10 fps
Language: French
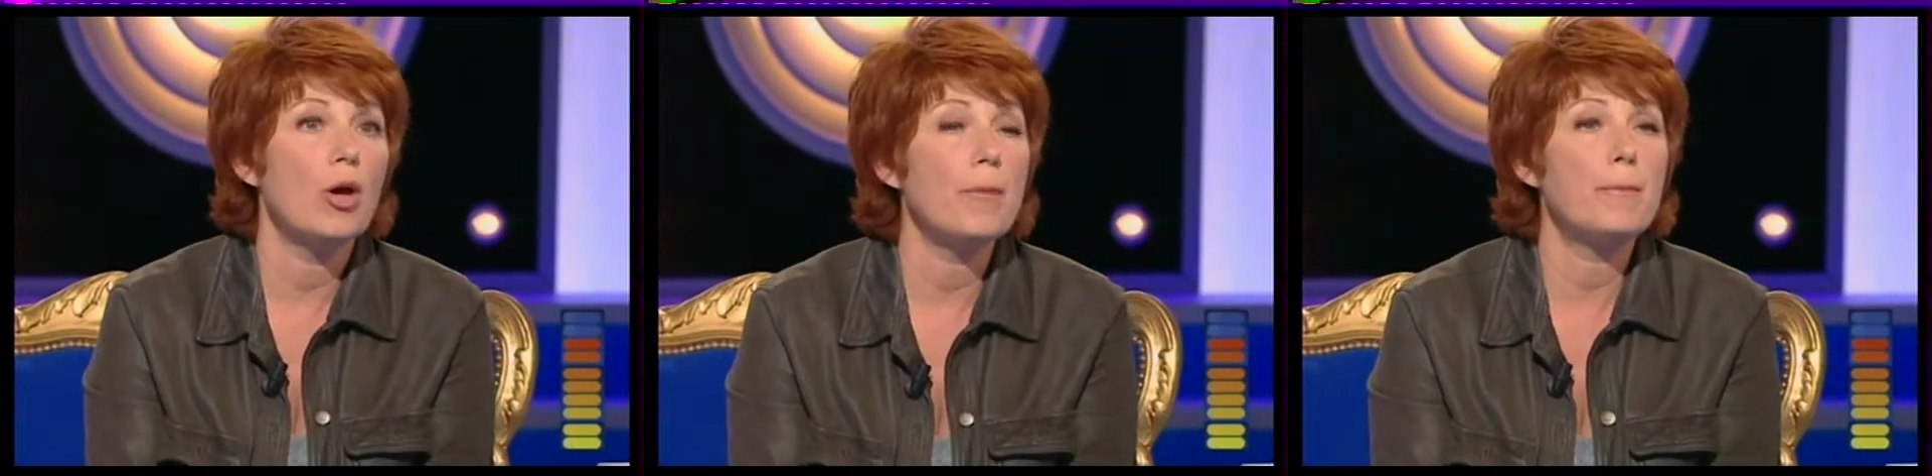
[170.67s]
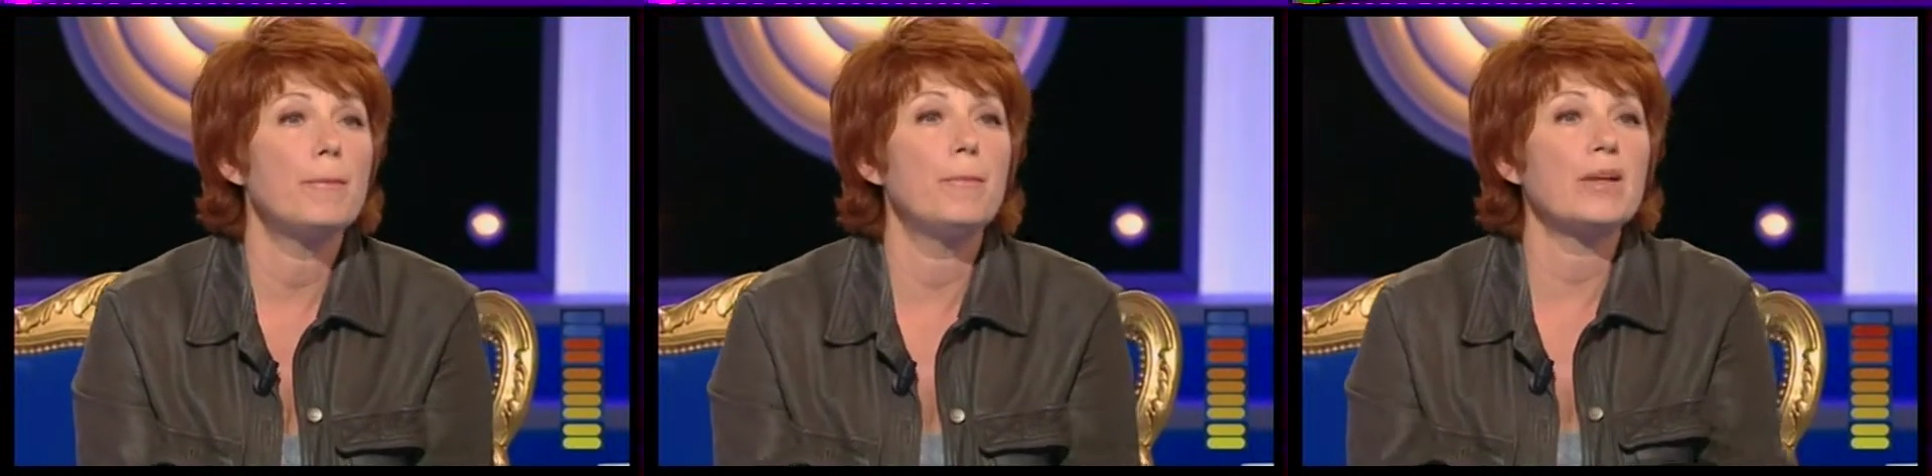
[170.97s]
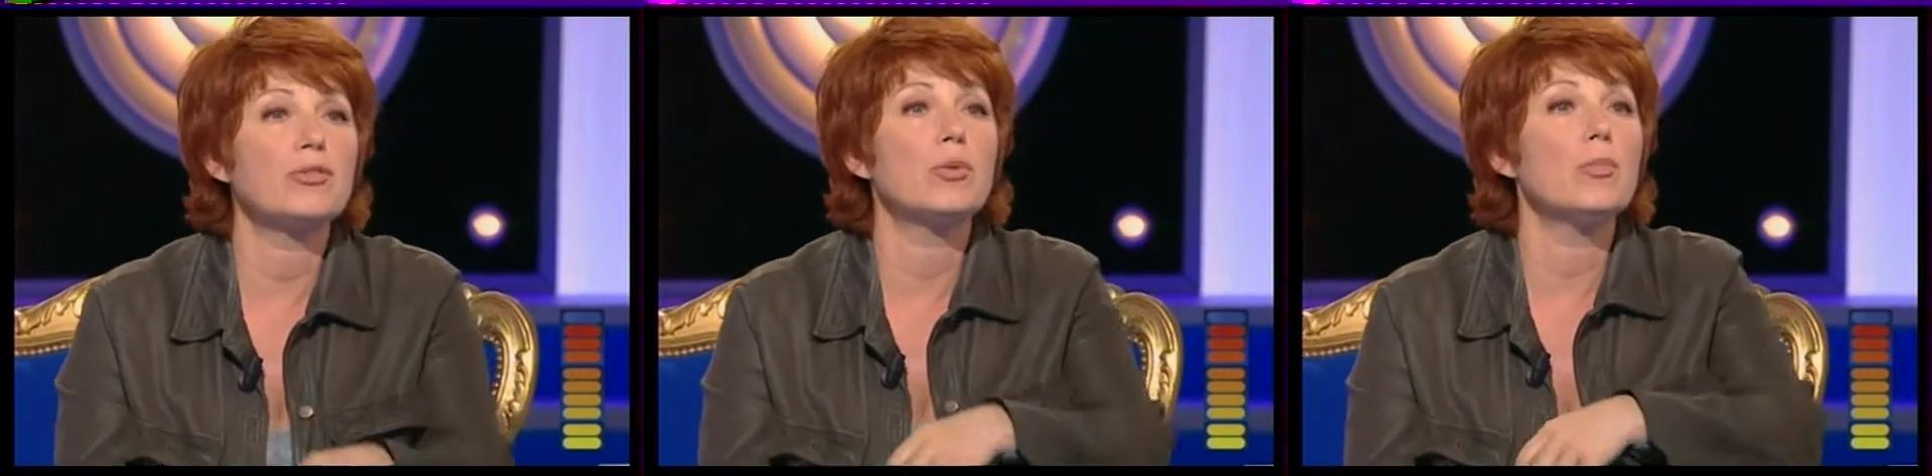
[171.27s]
et
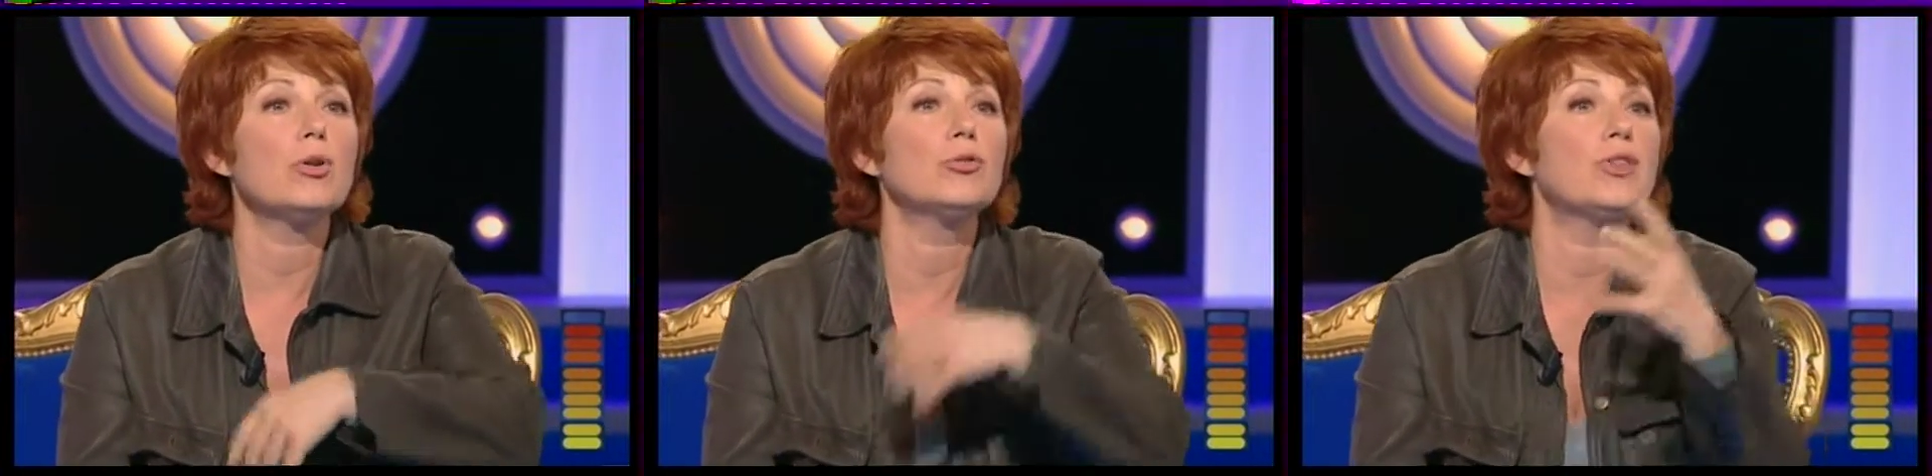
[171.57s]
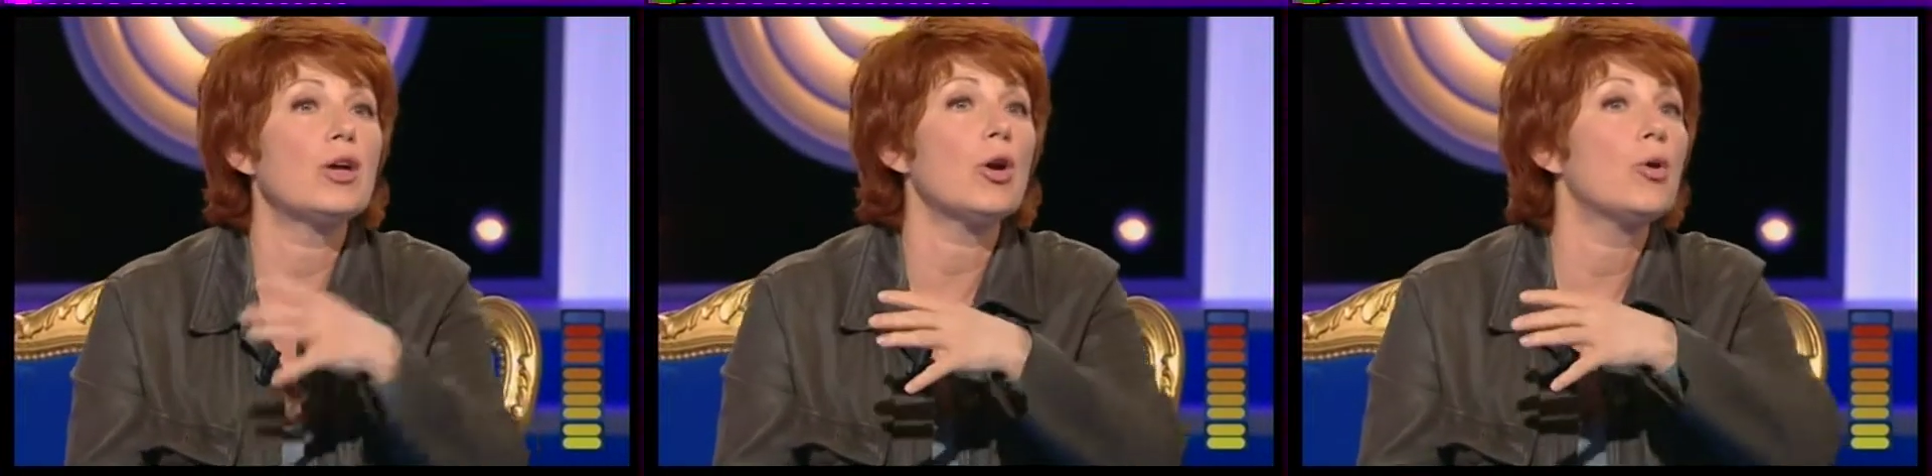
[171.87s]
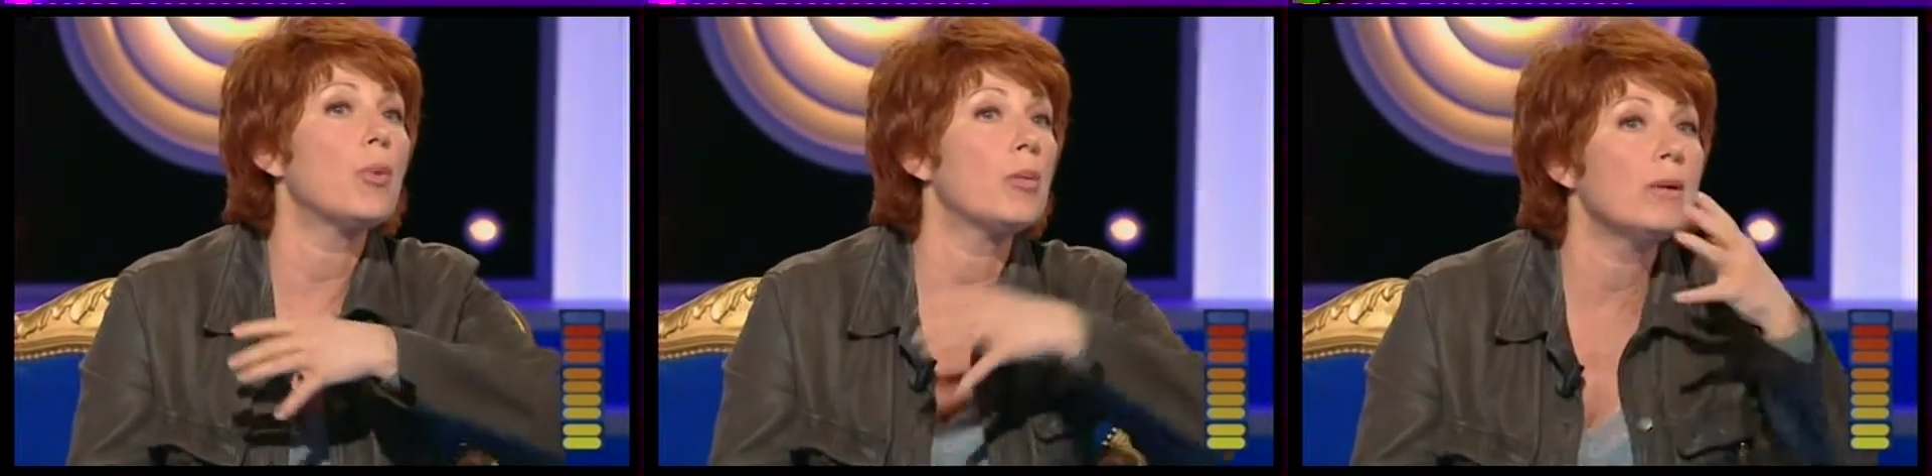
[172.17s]
pas seulement
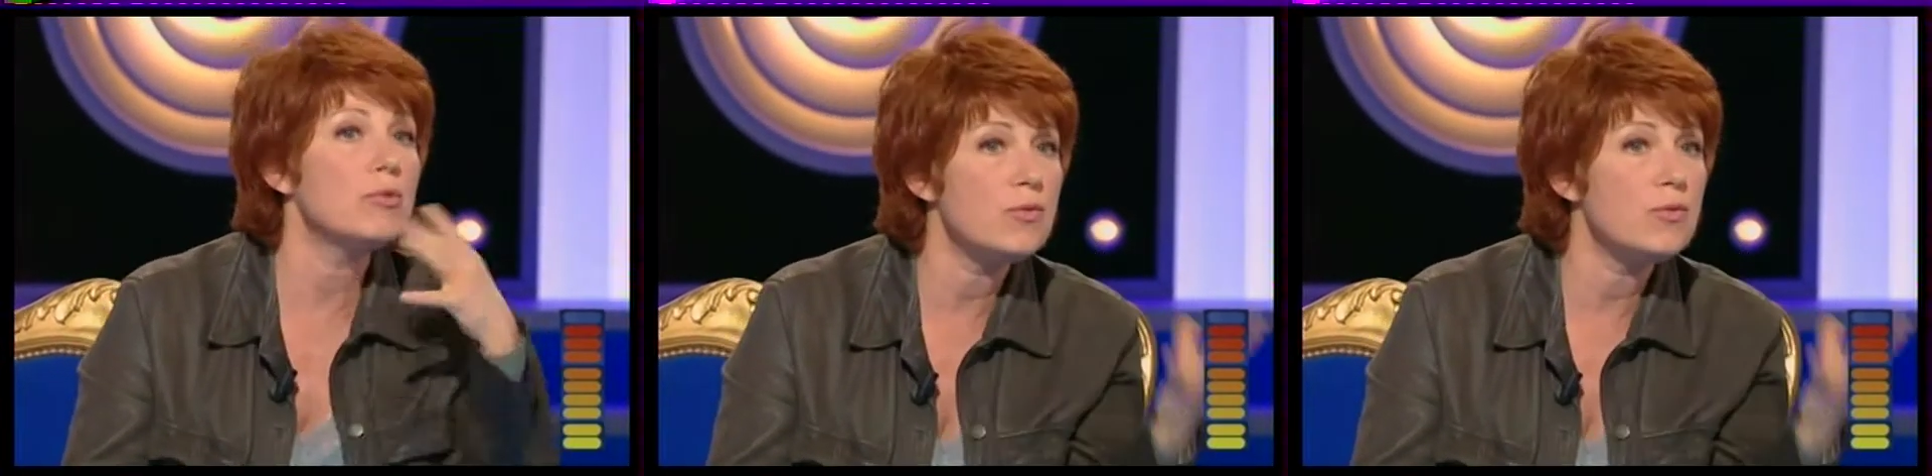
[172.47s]
d'ailleurs le problème